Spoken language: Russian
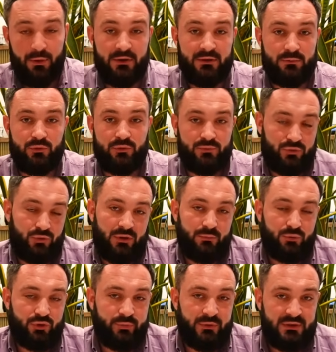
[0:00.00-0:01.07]
поэтому сюда
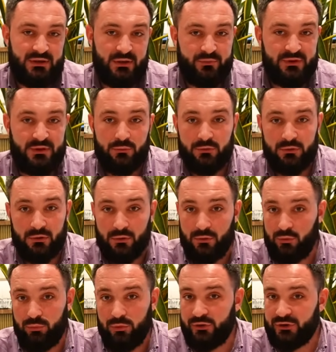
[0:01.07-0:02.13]
может прийти абсолютно
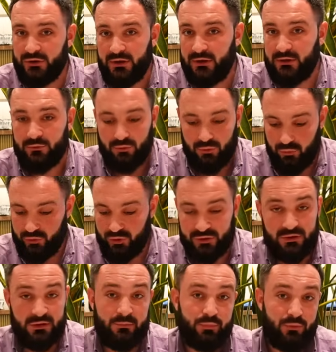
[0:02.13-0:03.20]
любой человек, который
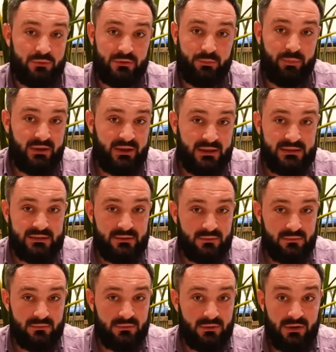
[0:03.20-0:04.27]
хочет просто
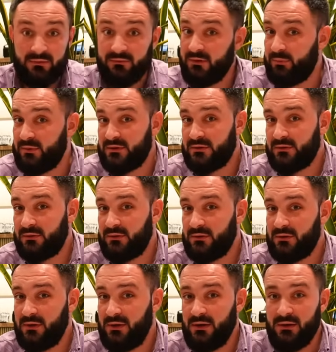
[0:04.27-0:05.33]
поесть, или выпить,
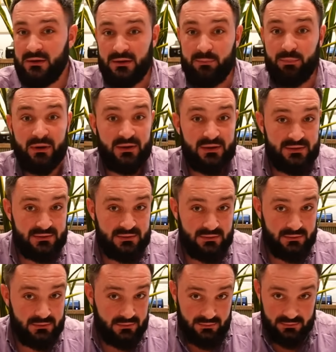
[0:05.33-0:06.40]
или и
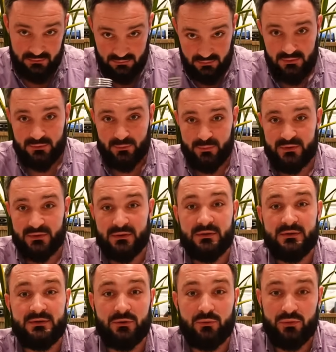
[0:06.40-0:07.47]
поесть, и, собственно,
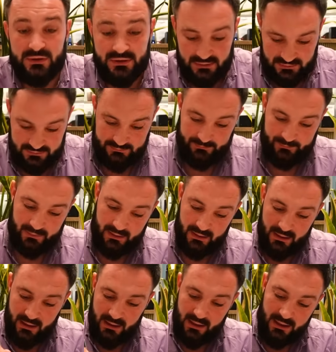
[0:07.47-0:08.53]
закусить.
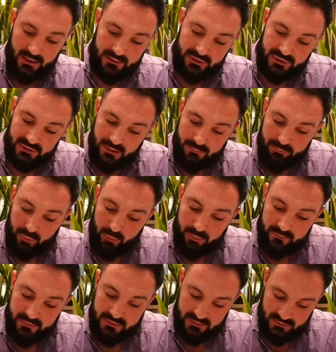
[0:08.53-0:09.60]
Начинаем
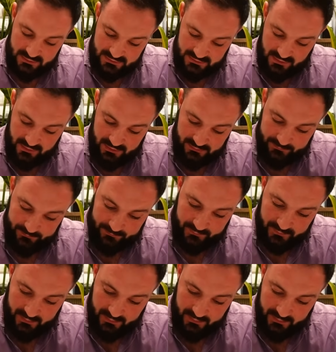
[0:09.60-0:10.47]
пробовать салат.